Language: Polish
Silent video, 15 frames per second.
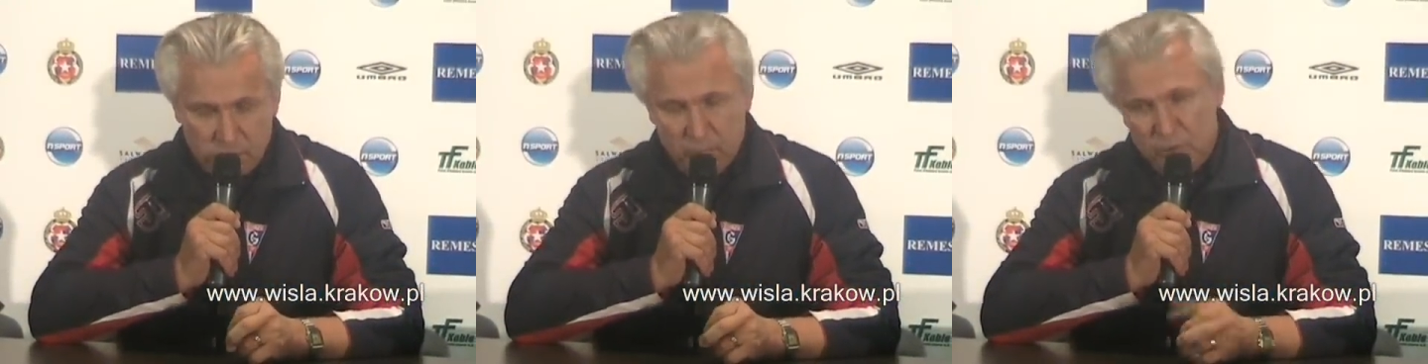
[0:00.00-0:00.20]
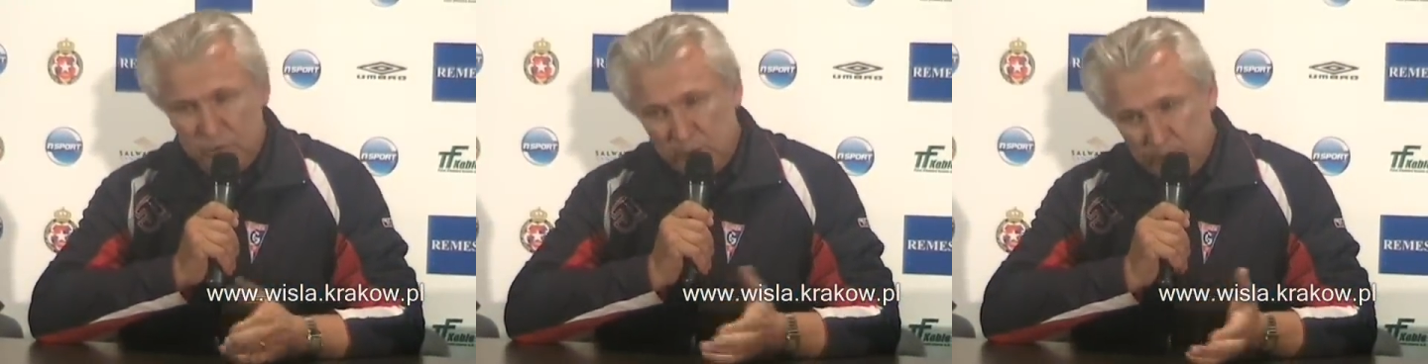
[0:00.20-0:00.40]

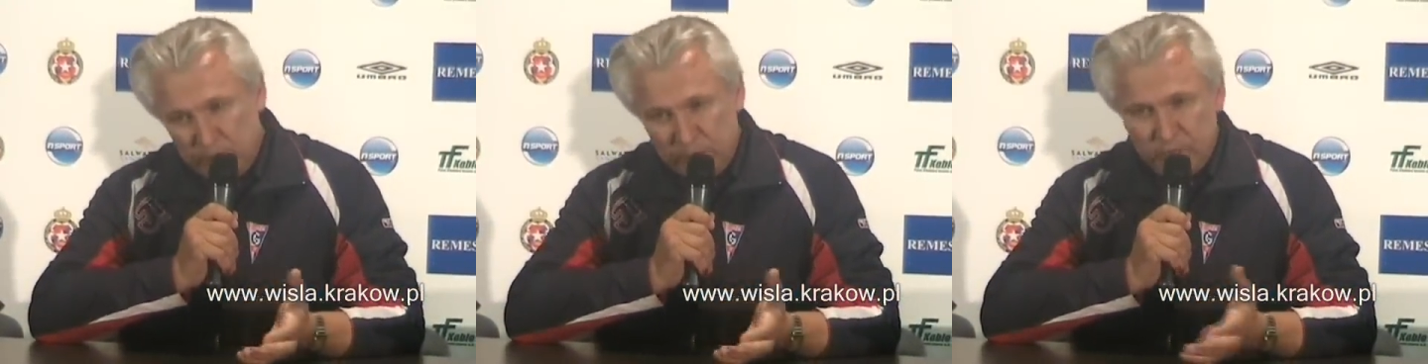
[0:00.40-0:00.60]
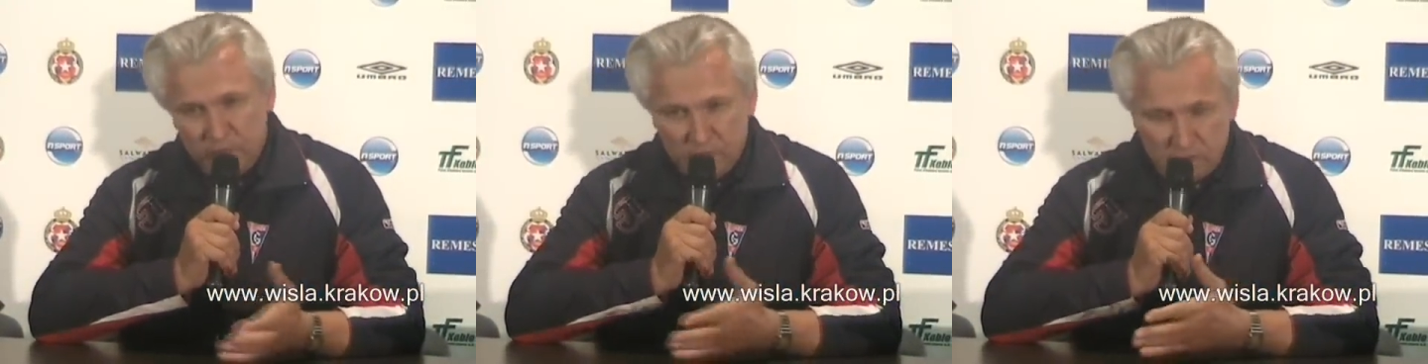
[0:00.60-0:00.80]
można
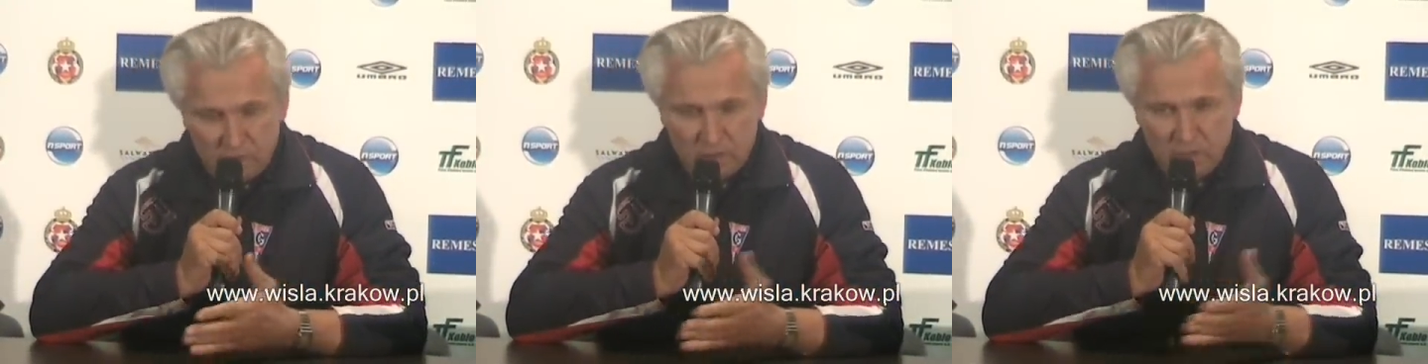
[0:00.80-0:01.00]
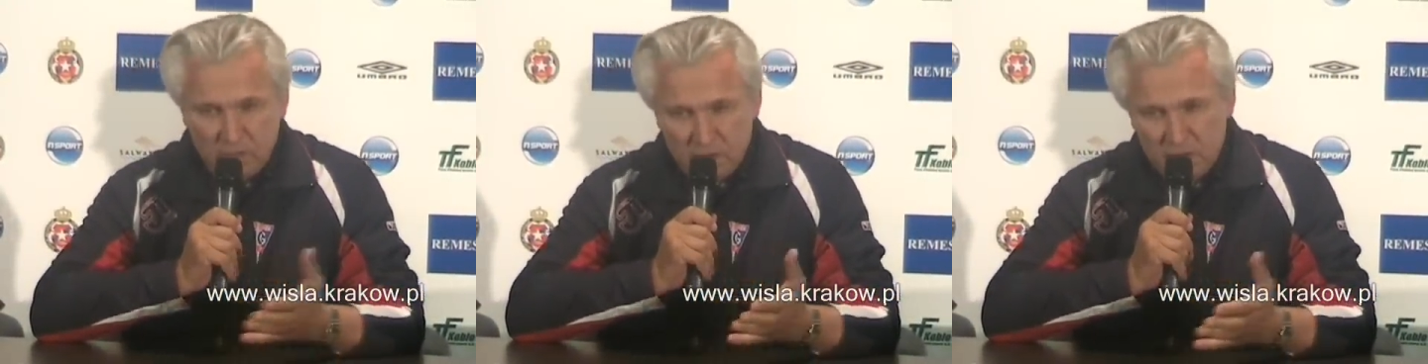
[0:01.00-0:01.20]

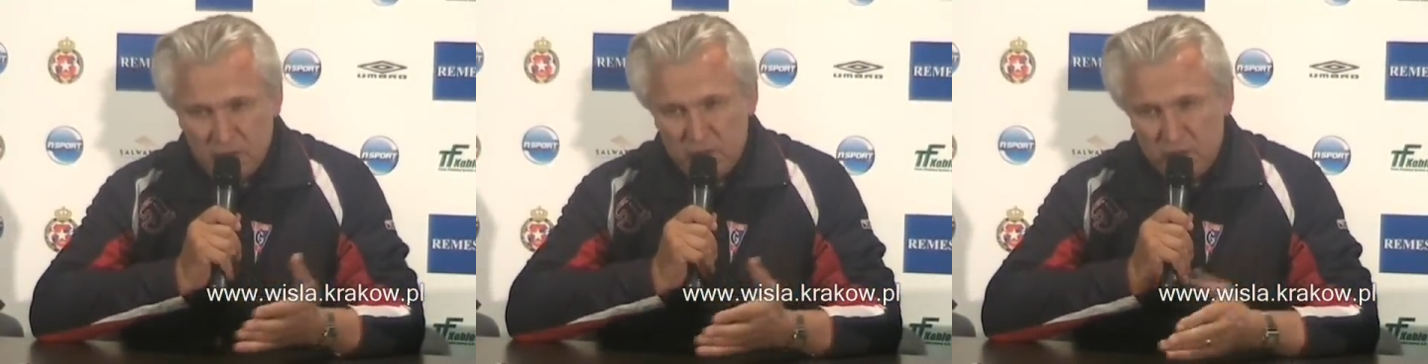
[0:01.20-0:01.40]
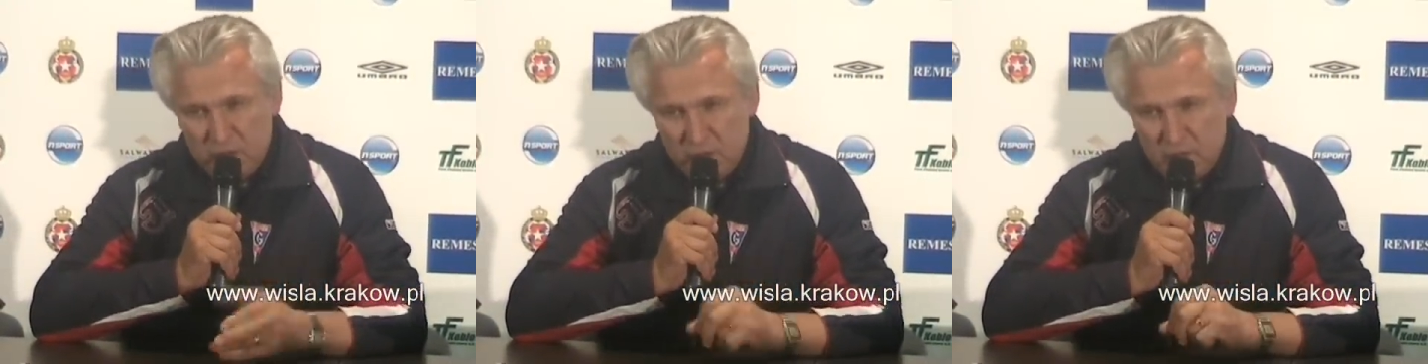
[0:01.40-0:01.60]
powiedzieć,
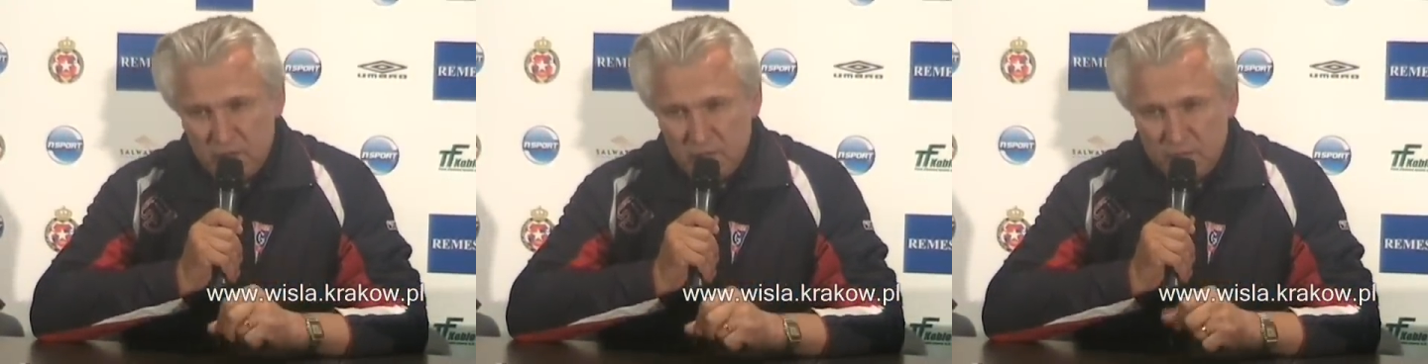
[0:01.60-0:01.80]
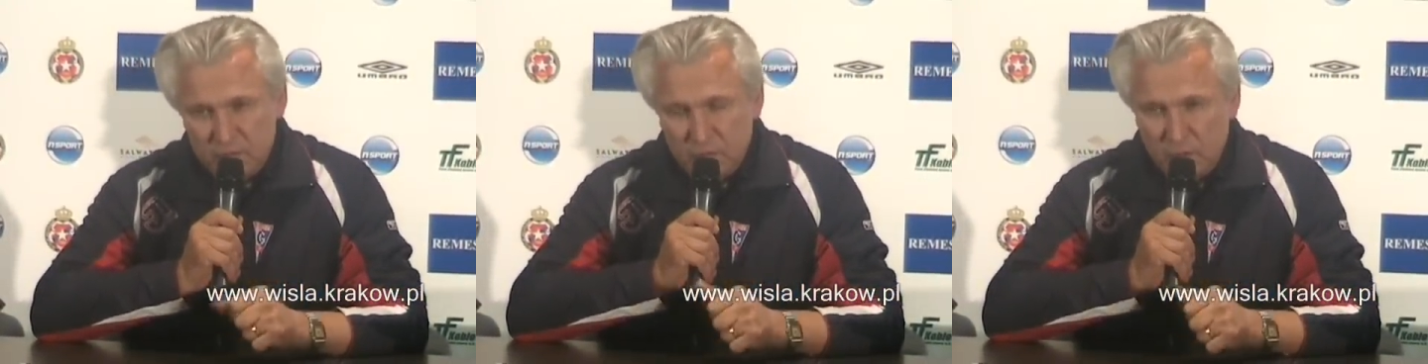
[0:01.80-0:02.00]
taktycznie
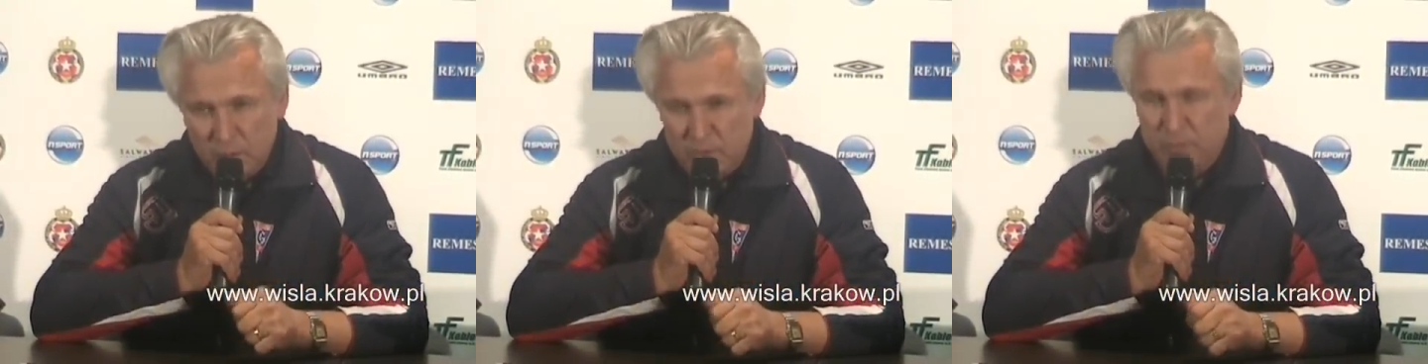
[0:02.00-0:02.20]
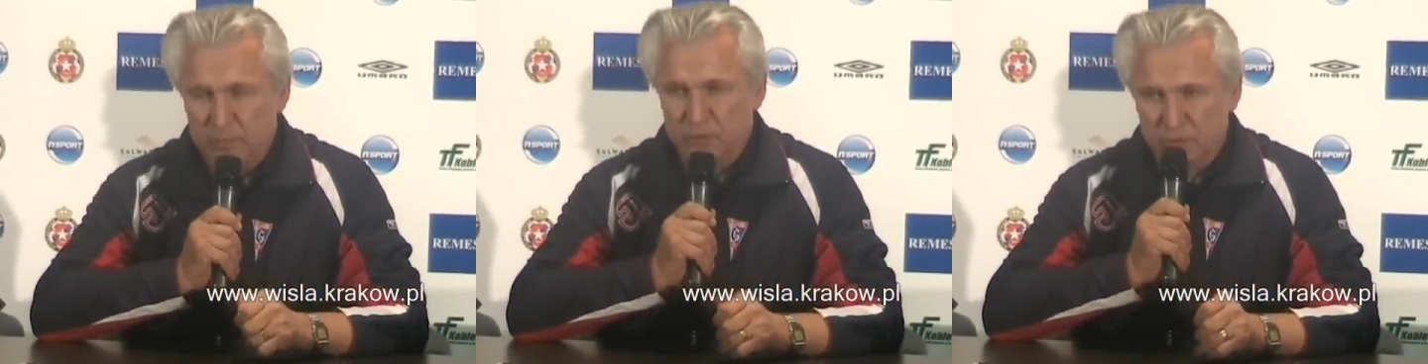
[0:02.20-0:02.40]

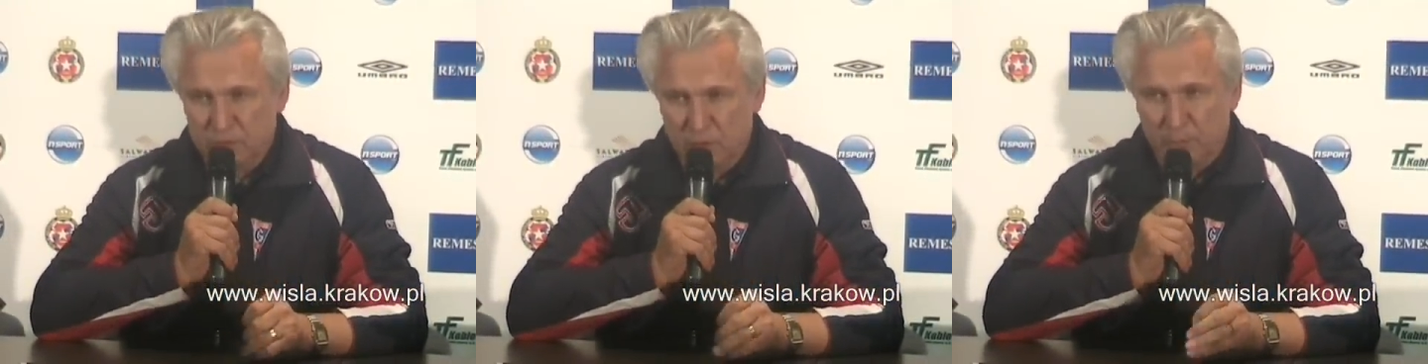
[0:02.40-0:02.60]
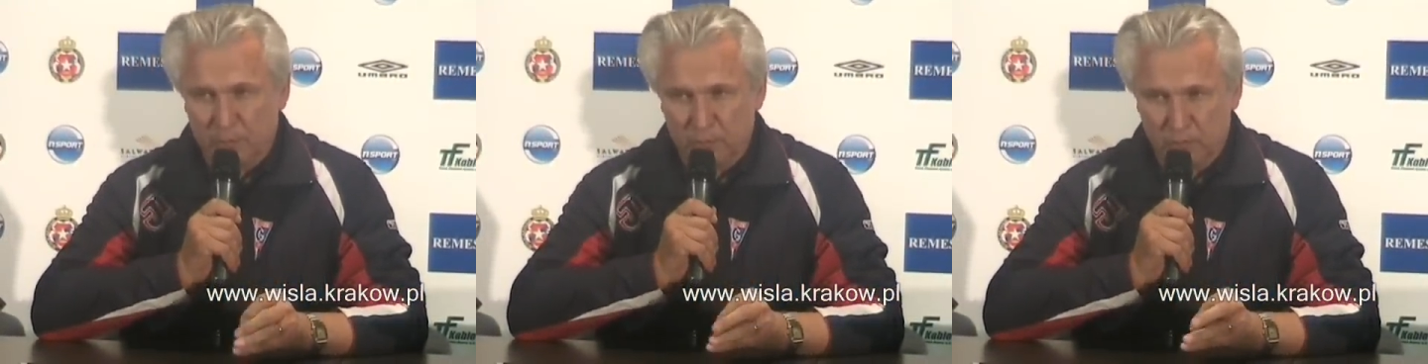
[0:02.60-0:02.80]
dobrze
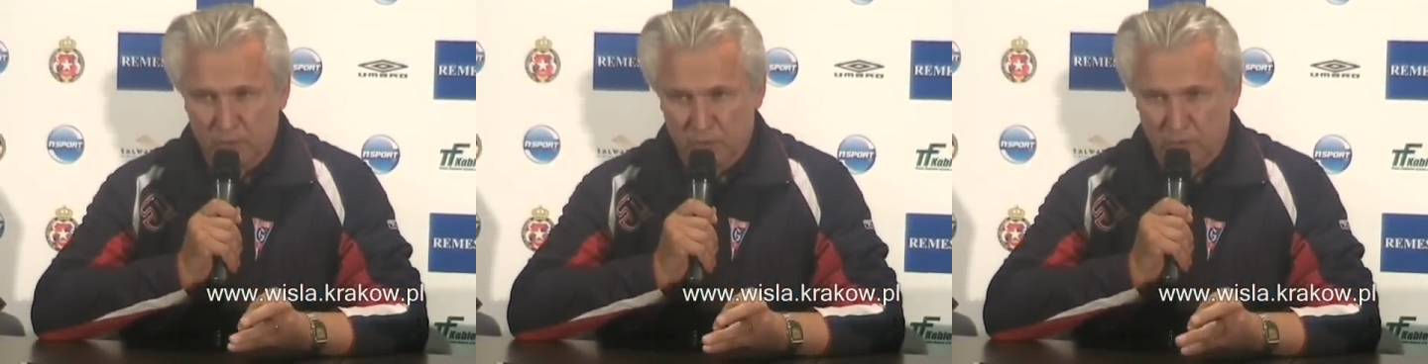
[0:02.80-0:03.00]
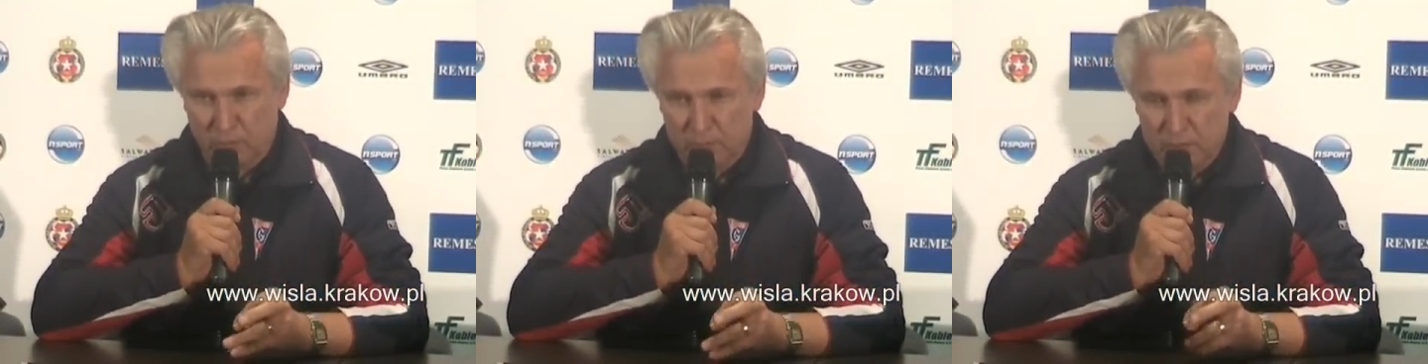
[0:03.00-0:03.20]
przystąpił do
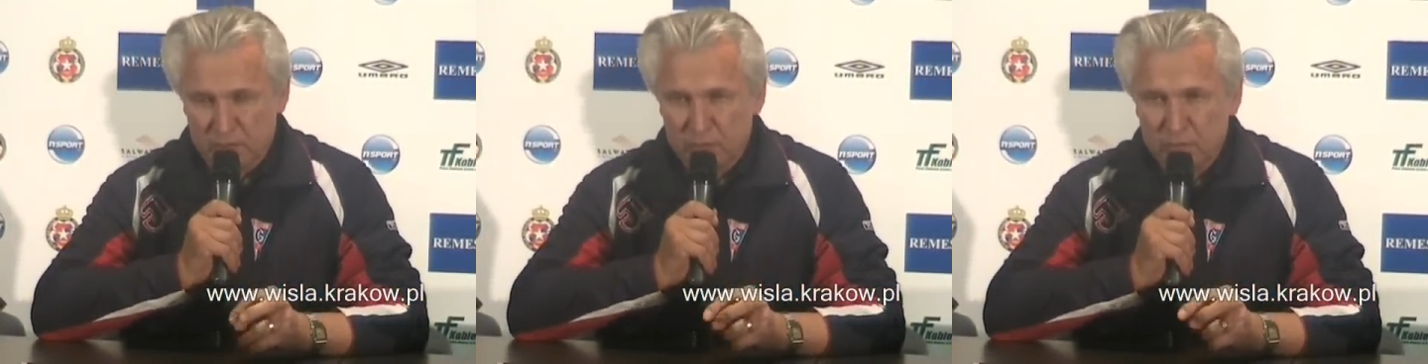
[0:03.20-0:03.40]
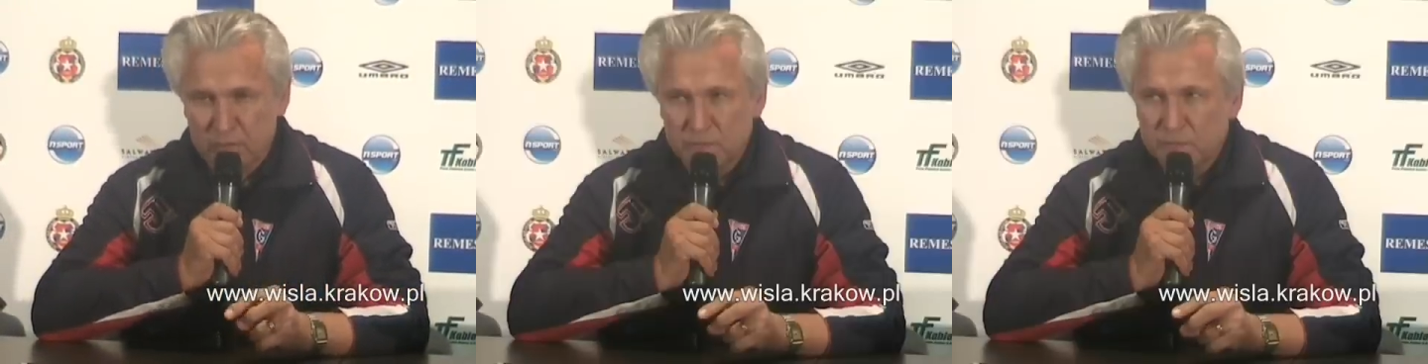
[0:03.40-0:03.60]
tego
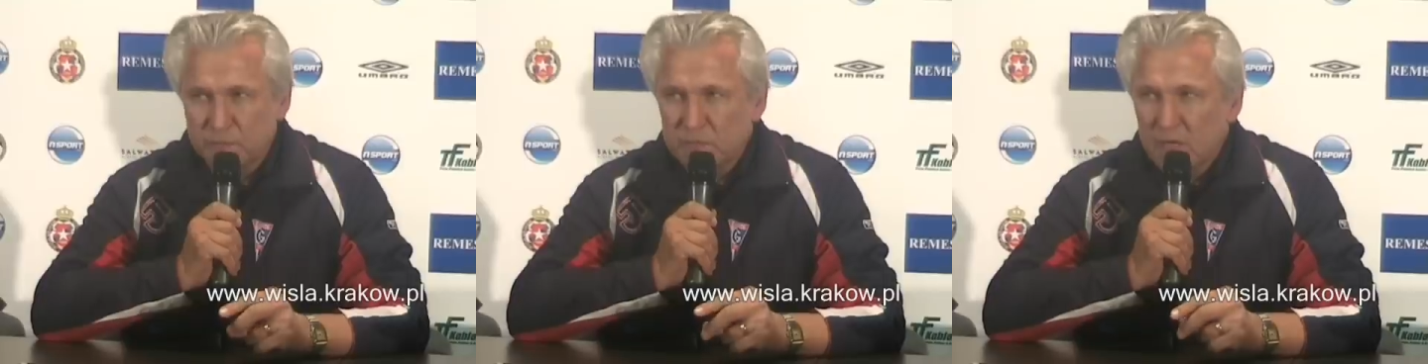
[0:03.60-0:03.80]
meczu.